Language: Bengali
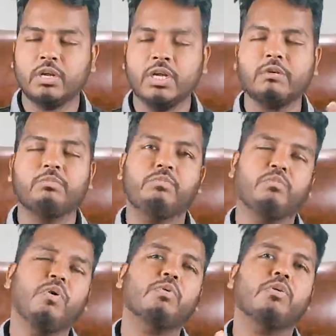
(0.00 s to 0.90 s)
অনেক
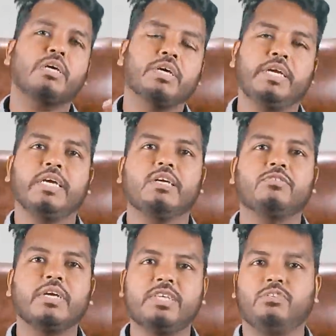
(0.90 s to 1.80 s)
বড় বড় ঘের এক
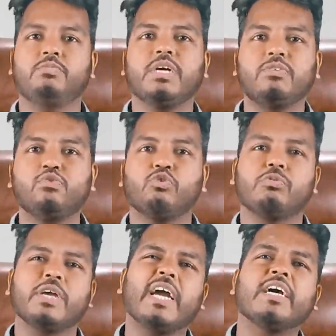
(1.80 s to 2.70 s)
একজনে একশো বিঘা দুইশো বিঘা এক